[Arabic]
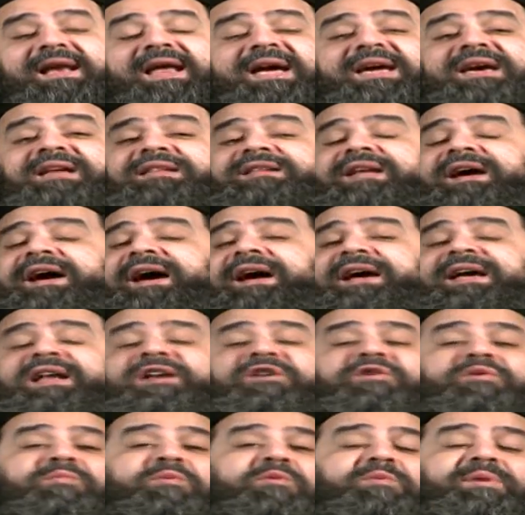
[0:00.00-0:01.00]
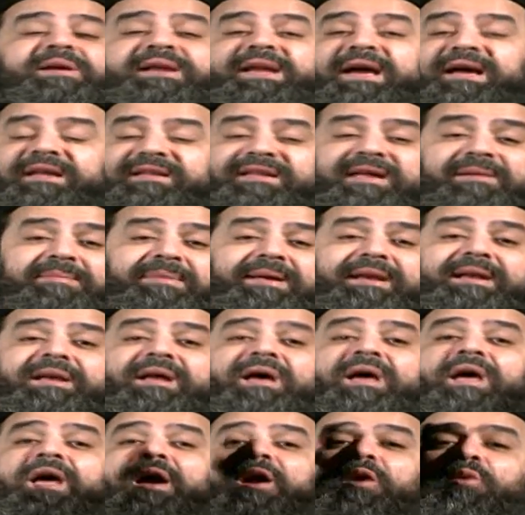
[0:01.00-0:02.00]
لا يتخيل انه ممكن يحتمل
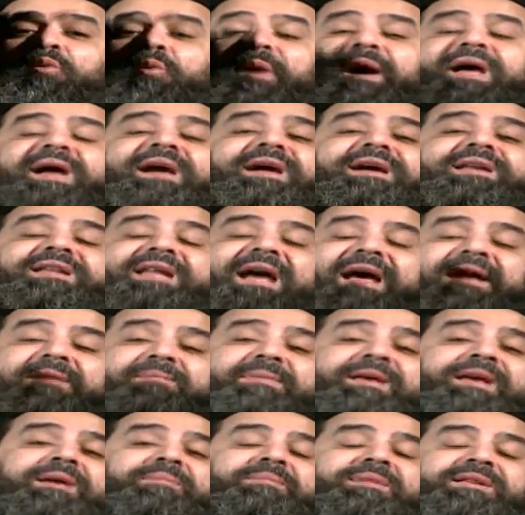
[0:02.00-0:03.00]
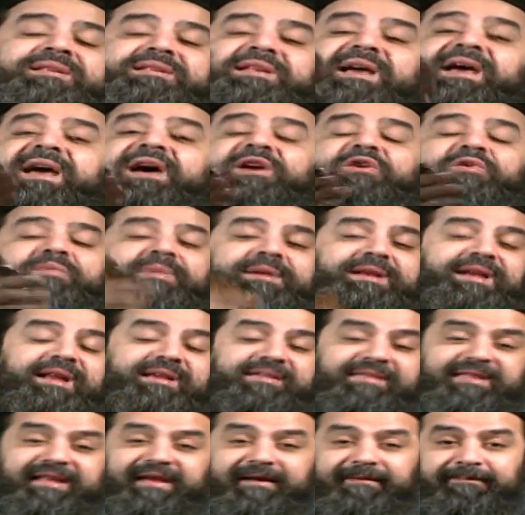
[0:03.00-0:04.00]
واحد على المية من تجارب
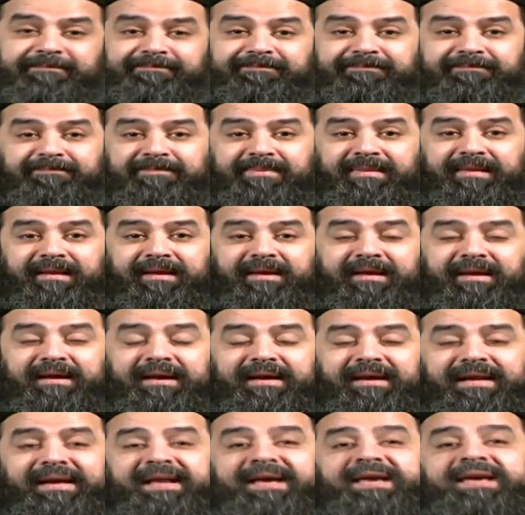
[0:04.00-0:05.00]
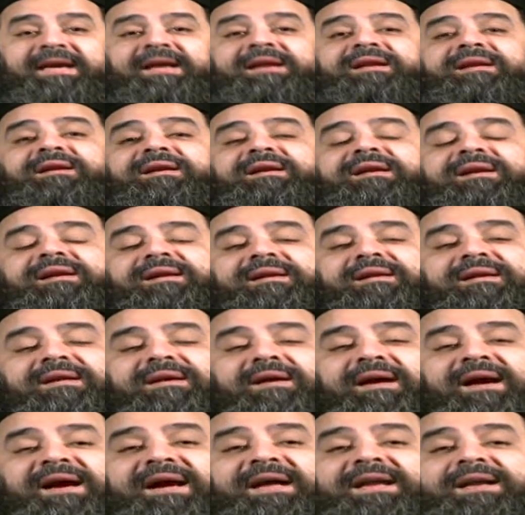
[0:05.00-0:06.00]
الناس دي لكن
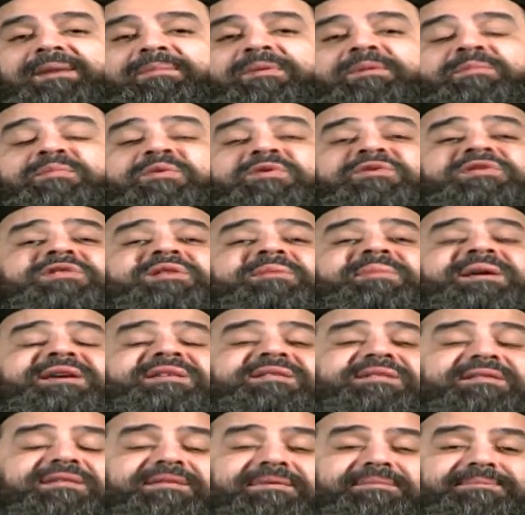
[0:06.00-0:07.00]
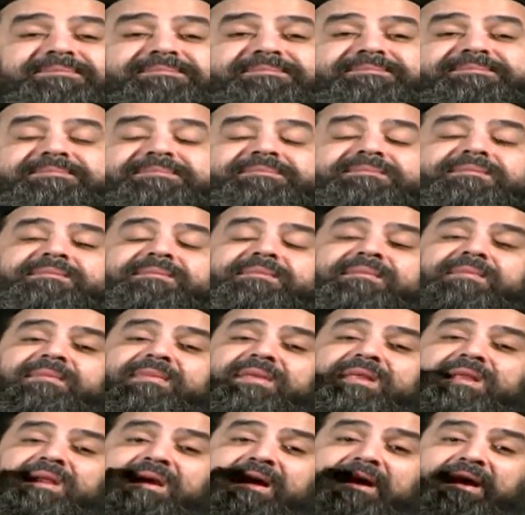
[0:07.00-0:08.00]
احنا بنبص بس
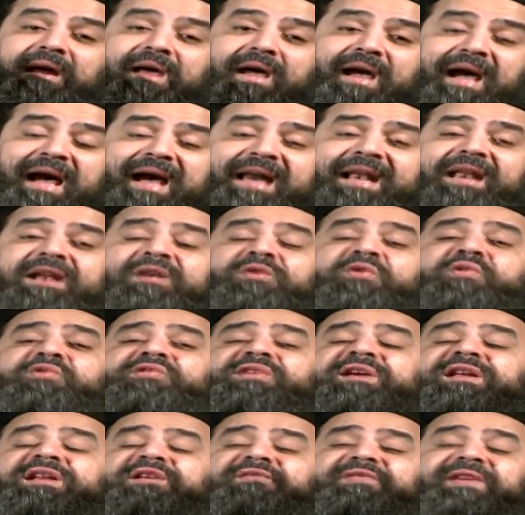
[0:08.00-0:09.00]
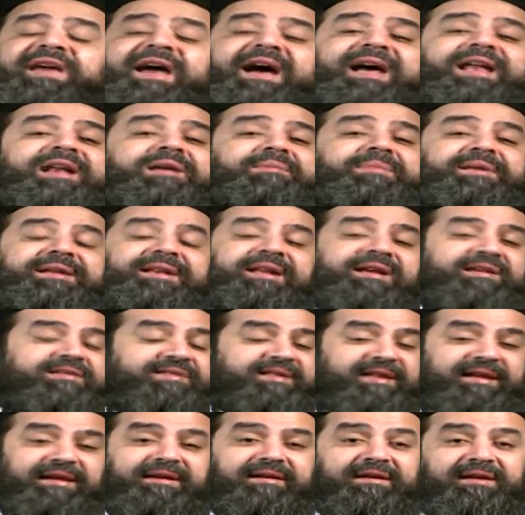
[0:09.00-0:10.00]
على الجزء اللي فيه ألم الناس
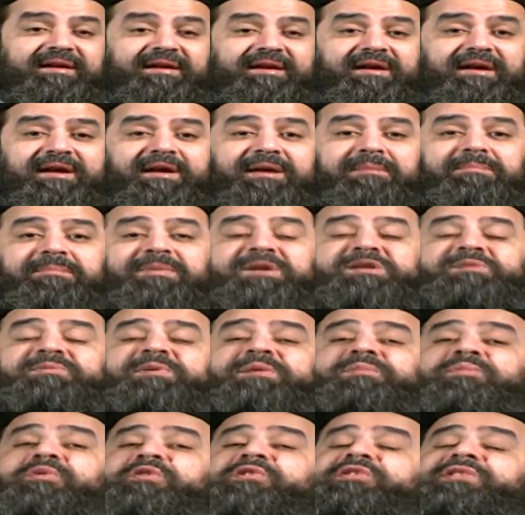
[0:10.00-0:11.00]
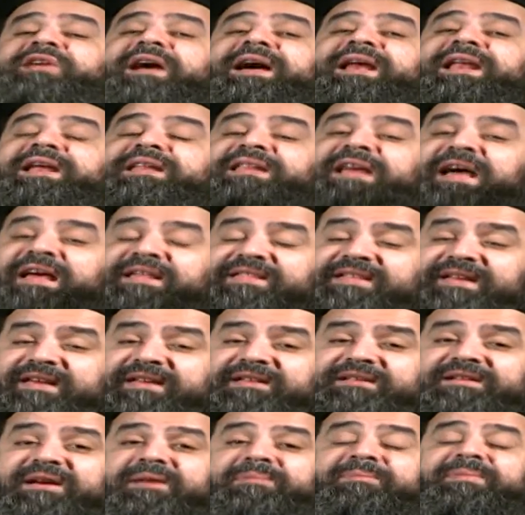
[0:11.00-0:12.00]
دي مش بنبص على
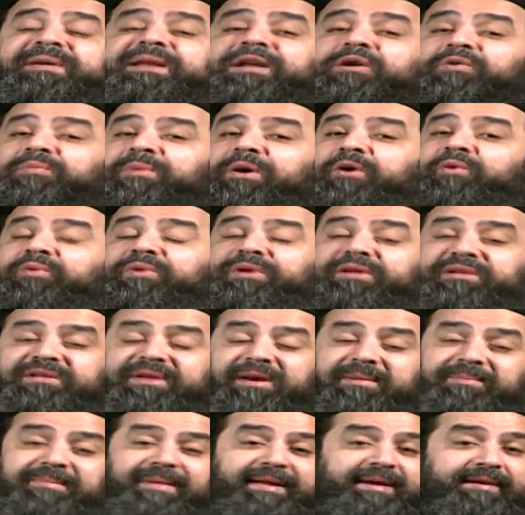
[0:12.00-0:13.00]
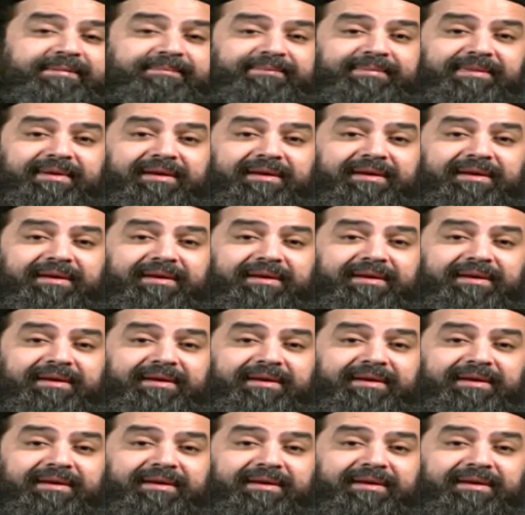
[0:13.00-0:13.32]
تعزية ربنا ومعونة ربنا